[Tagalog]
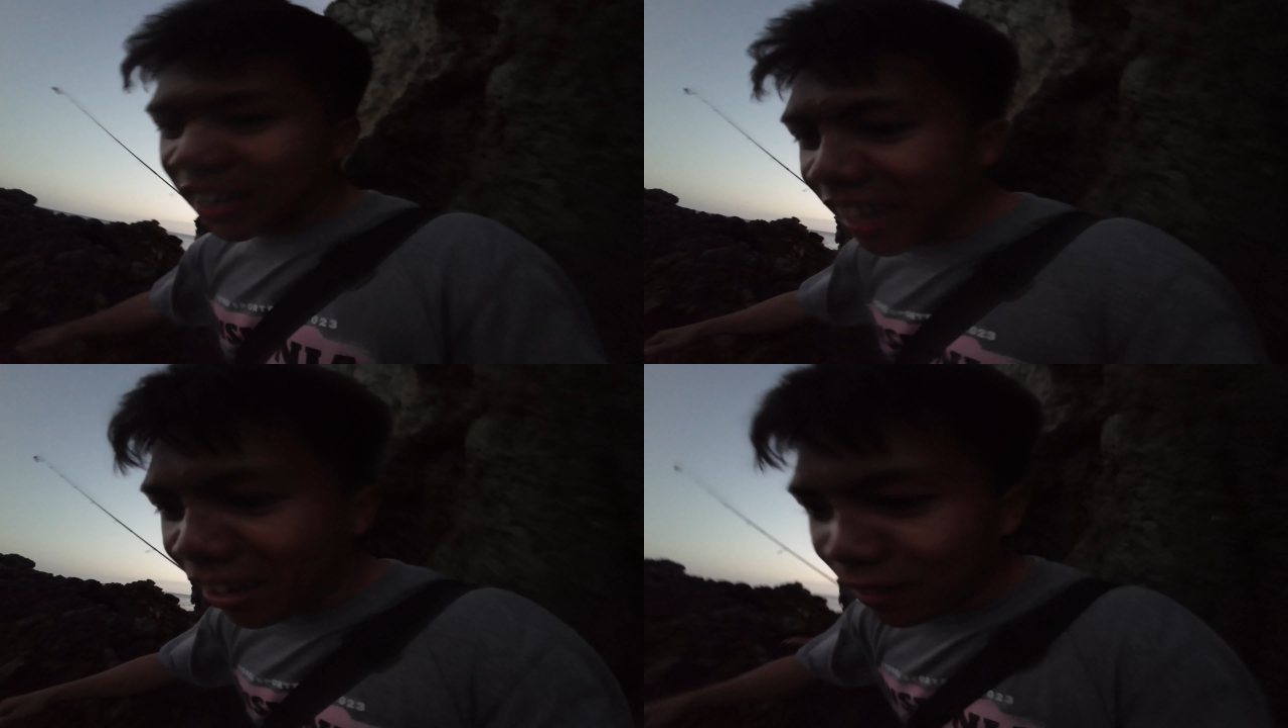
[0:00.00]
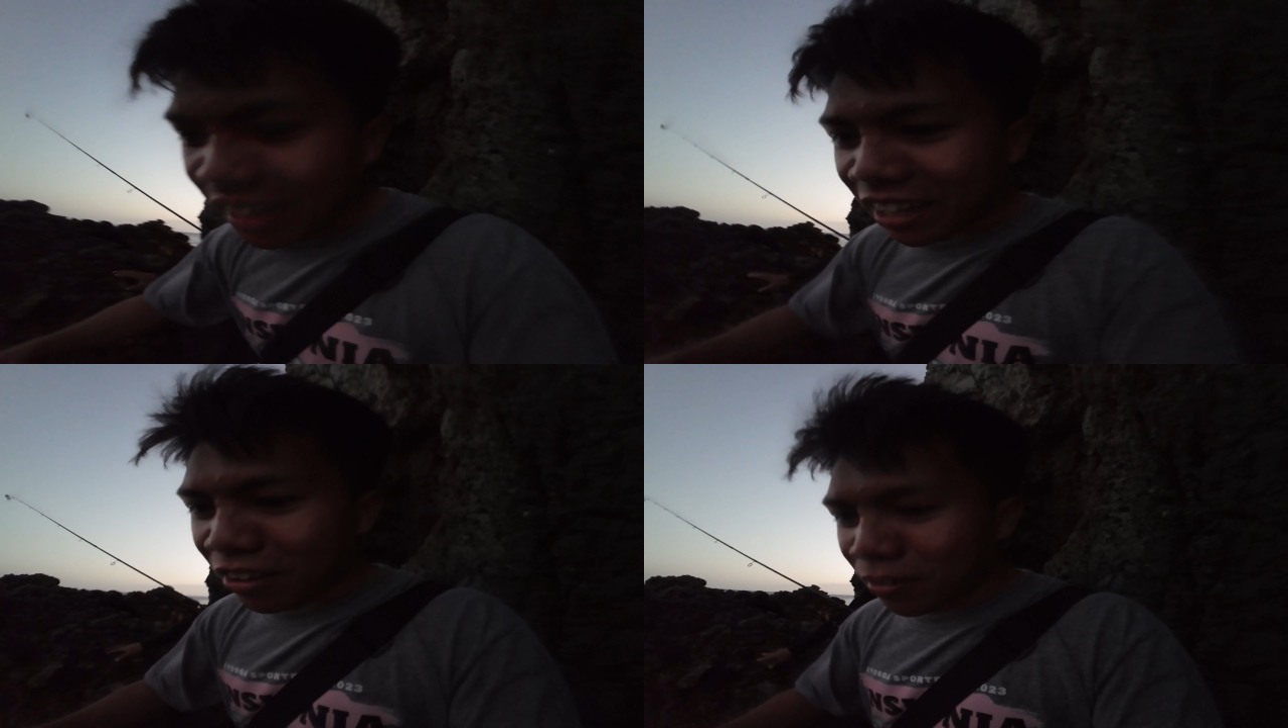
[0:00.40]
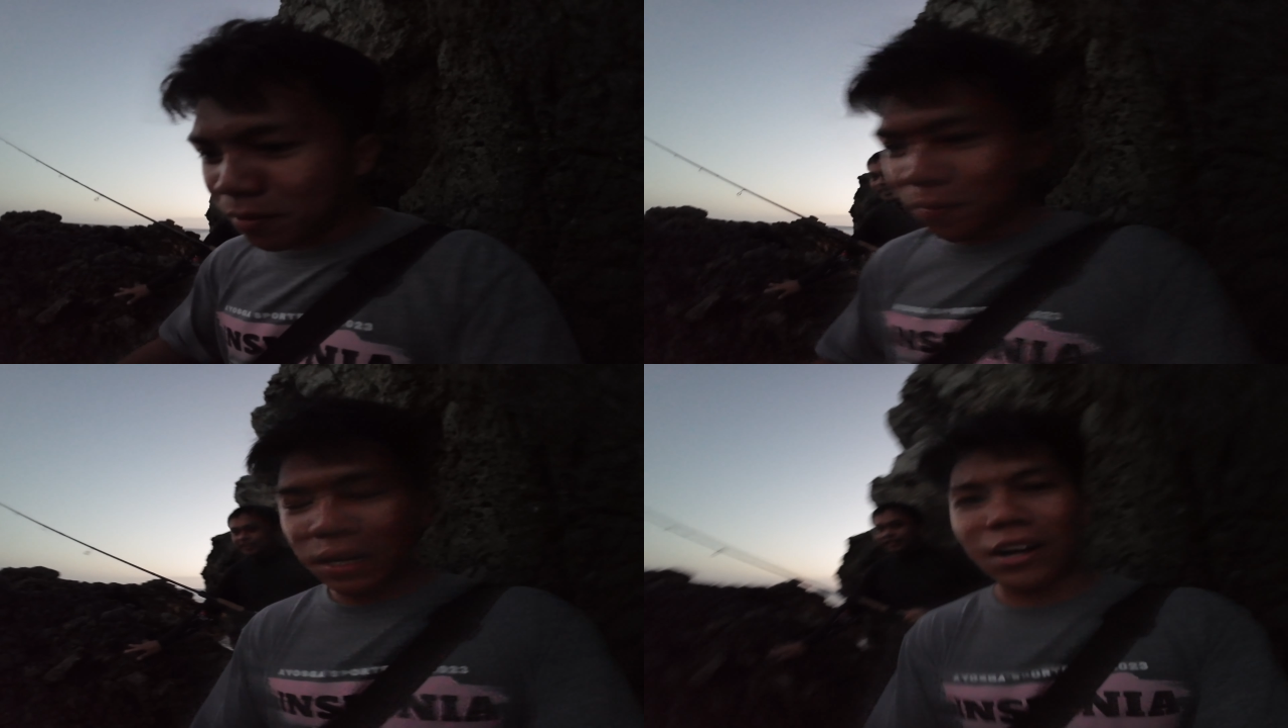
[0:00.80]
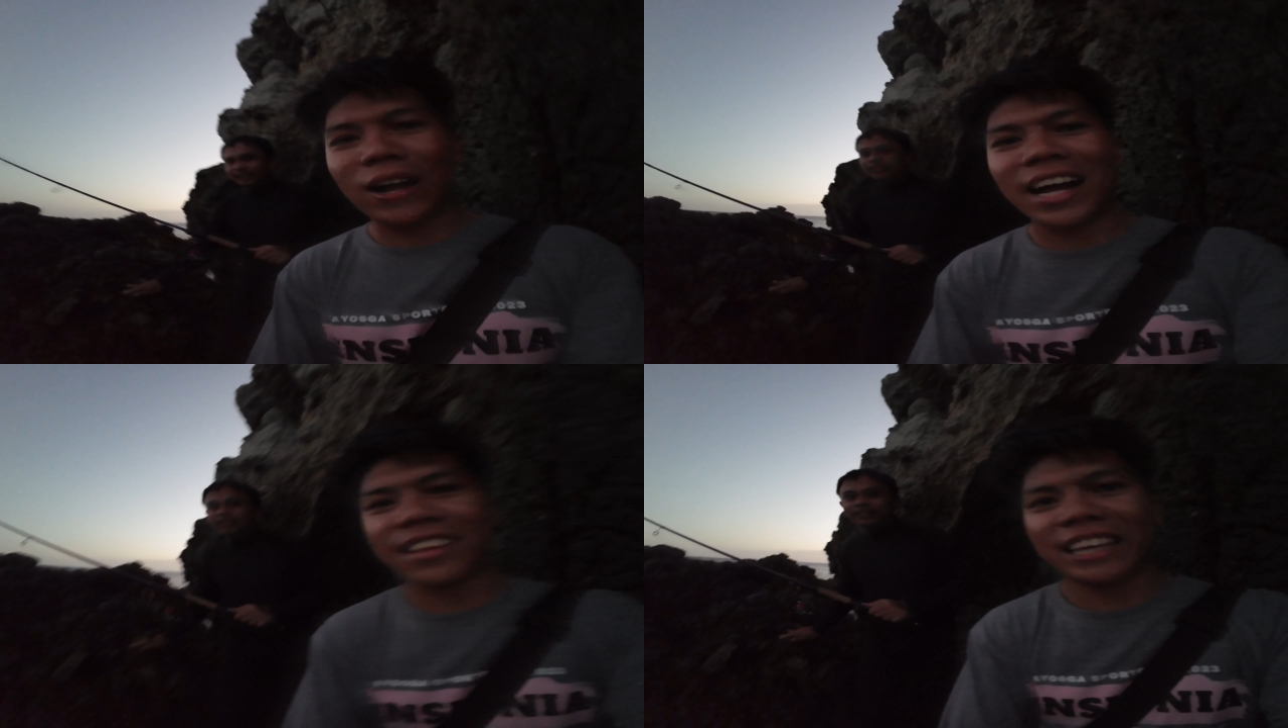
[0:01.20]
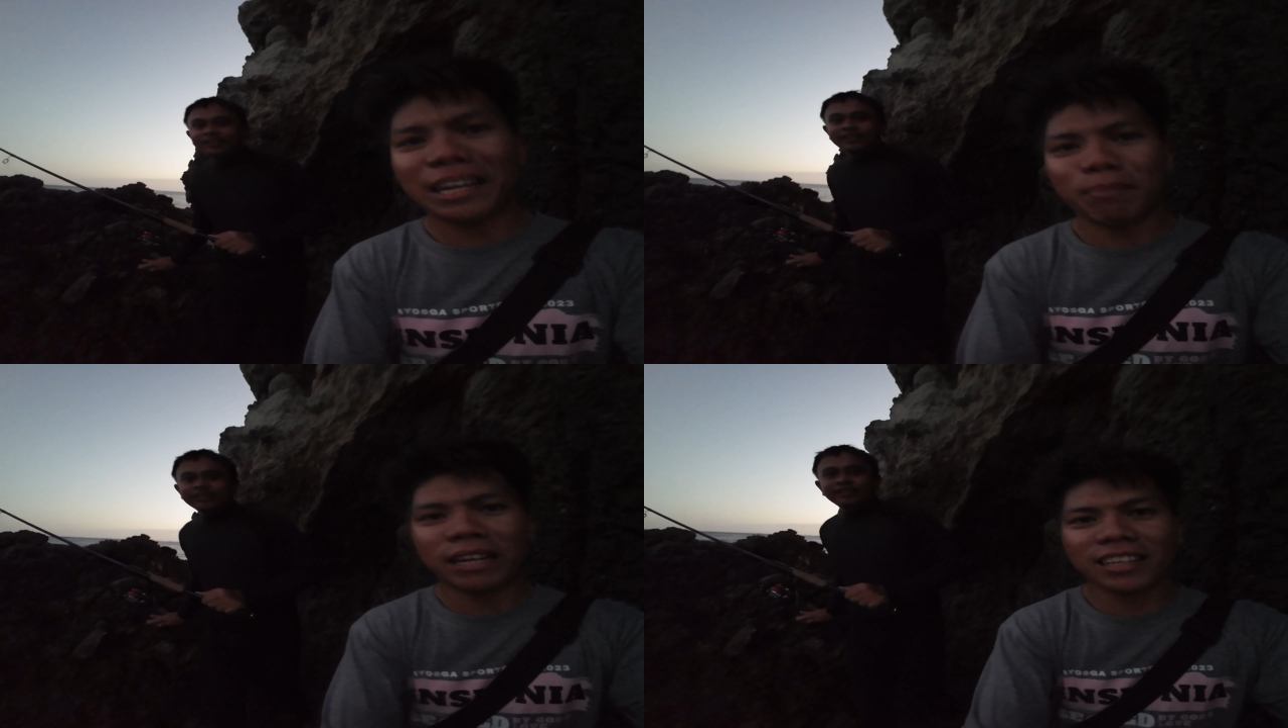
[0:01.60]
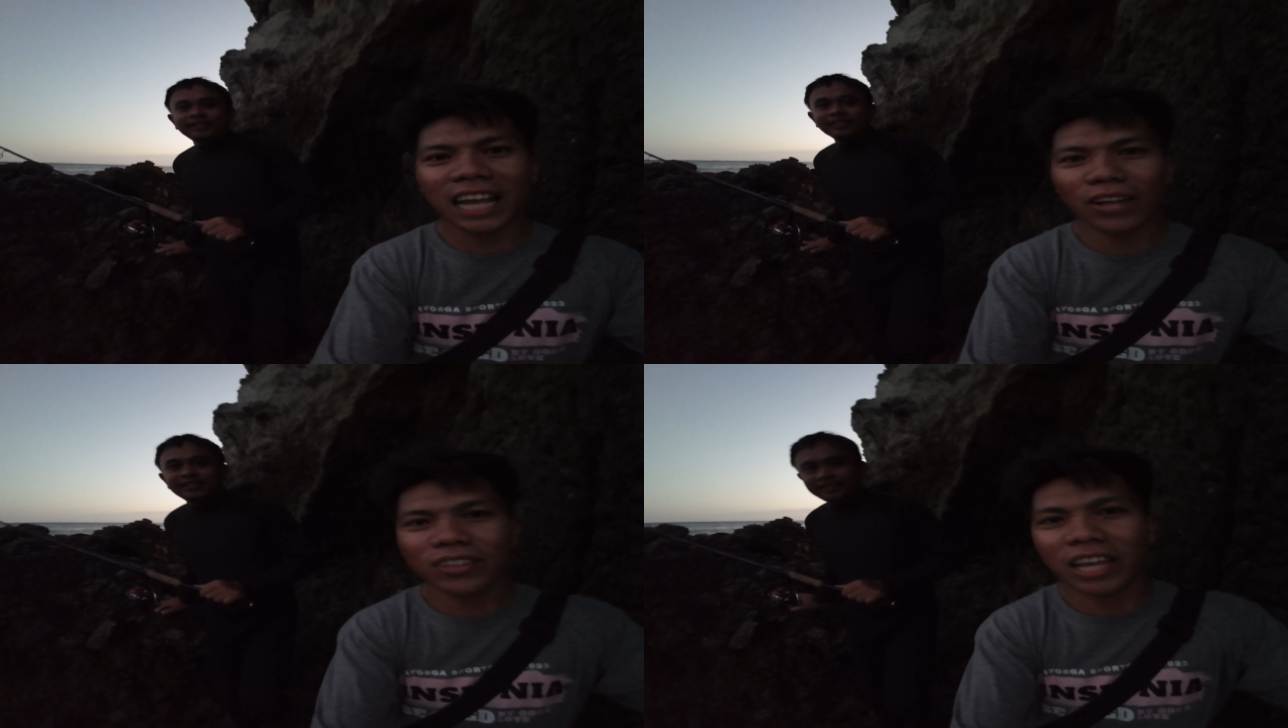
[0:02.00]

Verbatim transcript: wala tayo, wala tayong magawa at ginabi na tayo.